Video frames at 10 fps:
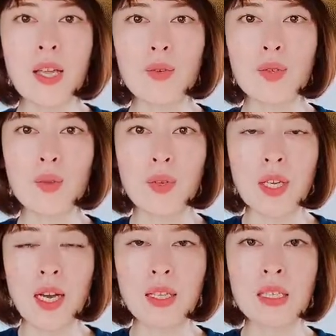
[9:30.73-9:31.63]
いる人
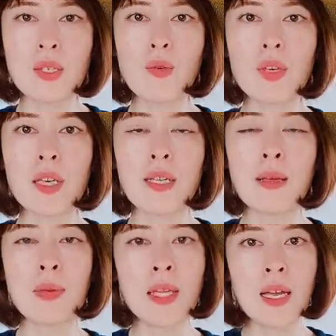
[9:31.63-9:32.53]
に話を聞い
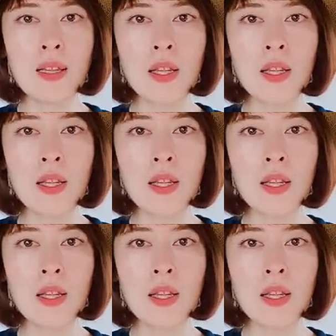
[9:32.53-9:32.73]
てみたいっ